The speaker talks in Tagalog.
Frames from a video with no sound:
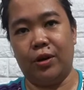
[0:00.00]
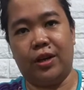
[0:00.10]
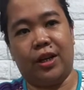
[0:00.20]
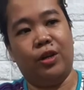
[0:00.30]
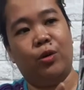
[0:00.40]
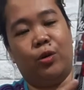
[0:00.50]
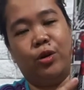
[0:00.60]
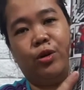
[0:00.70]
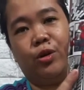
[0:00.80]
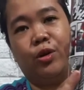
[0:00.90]
na
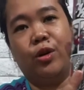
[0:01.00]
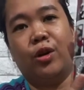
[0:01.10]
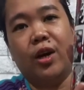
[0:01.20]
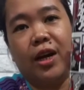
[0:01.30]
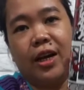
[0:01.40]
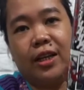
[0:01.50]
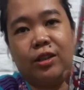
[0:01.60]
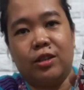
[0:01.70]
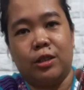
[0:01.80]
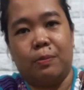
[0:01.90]
in-order.
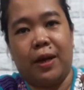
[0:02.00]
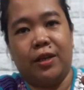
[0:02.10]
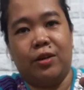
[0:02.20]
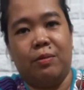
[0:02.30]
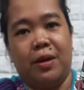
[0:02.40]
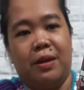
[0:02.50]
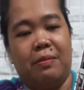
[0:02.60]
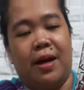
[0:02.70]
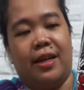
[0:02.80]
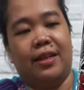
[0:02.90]
Ito, Spider-Man
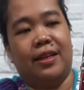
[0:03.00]
naman.